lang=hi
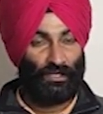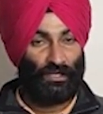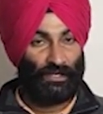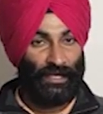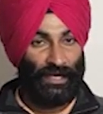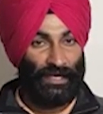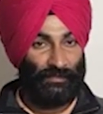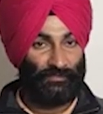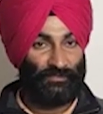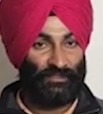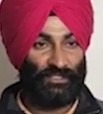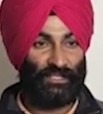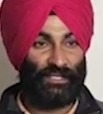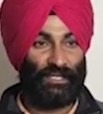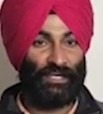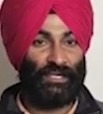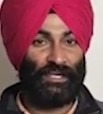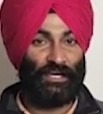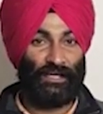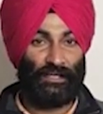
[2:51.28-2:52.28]
आराम से
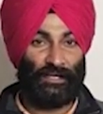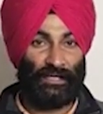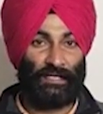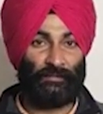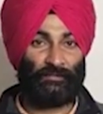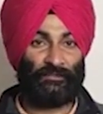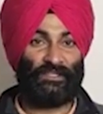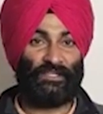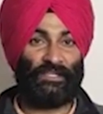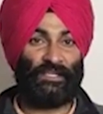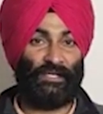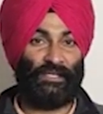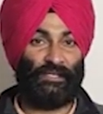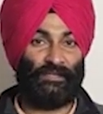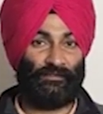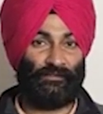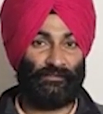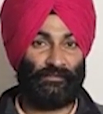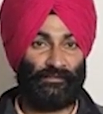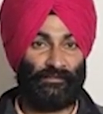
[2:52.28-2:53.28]
गए आराम से
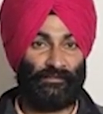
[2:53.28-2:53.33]
आए